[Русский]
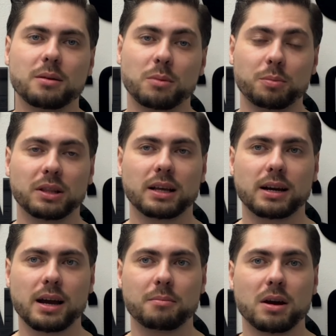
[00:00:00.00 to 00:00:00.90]
Мы
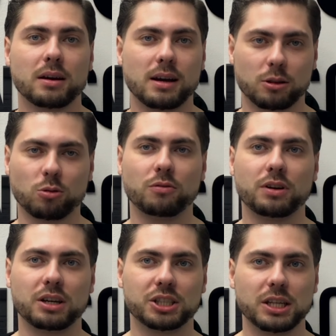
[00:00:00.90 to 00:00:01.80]
предлагаем
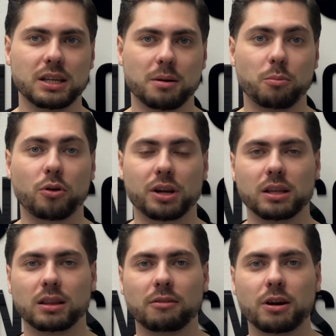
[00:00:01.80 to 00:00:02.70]
готовые решения по
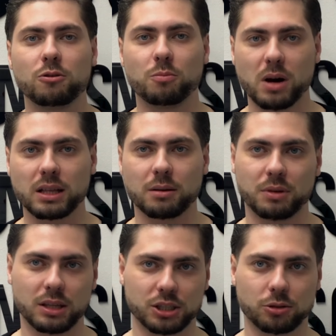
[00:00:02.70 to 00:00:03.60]
кредитованию
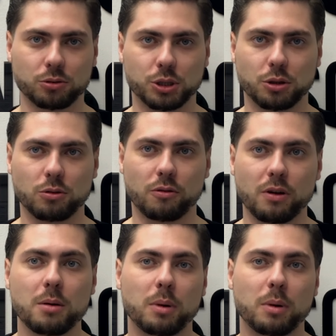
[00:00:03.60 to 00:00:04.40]
банками наших учеников,